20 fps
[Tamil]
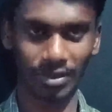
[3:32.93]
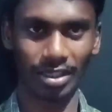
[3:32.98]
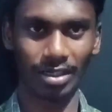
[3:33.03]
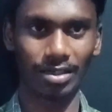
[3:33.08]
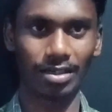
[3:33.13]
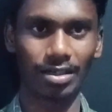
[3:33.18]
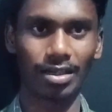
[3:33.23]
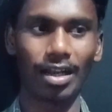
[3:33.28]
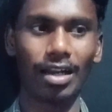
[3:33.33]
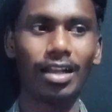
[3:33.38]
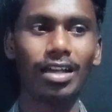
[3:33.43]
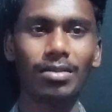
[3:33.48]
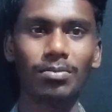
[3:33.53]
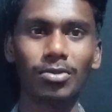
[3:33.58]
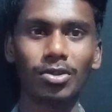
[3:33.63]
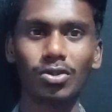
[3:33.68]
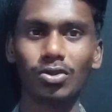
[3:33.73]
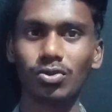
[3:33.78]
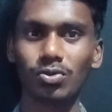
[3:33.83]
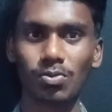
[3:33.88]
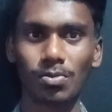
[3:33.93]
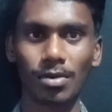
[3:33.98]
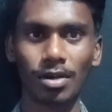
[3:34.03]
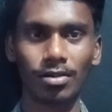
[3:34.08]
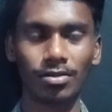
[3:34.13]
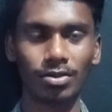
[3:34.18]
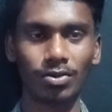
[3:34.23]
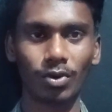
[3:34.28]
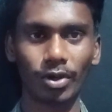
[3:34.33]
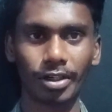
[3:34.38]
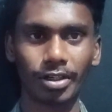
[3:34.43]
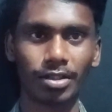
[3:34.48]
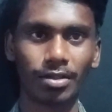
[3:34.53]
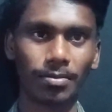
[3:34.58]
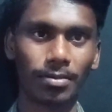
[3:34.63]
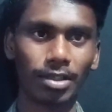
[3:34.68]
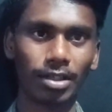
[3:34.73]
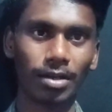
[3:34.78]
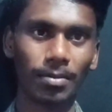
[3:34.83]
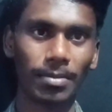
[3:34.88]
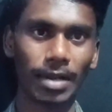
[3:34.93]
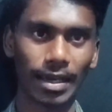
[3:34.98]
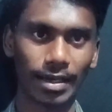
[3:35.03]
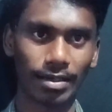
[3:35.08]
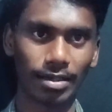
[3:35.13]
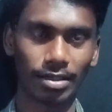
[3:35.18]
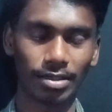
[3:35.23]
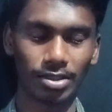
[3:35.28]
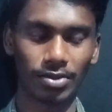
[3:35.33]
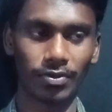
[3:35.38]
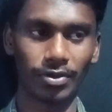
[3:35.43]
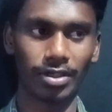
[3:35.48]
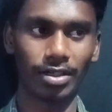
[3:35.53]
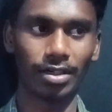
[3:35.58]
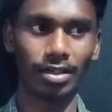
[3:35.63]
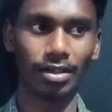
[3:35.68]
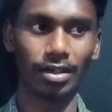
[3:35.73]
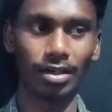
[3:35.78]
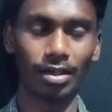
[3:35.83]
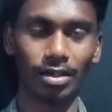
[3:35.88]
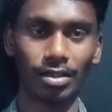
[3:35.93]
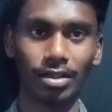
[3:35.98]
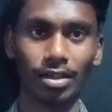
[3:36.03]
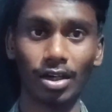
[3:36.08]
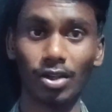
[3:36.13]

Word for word: இந்த கலர் மட்டும் சும்மா வந்து ஒயிட்டுக்கு பதிலாக பிளாக் அடிச்சு விட்டுருக்காங்க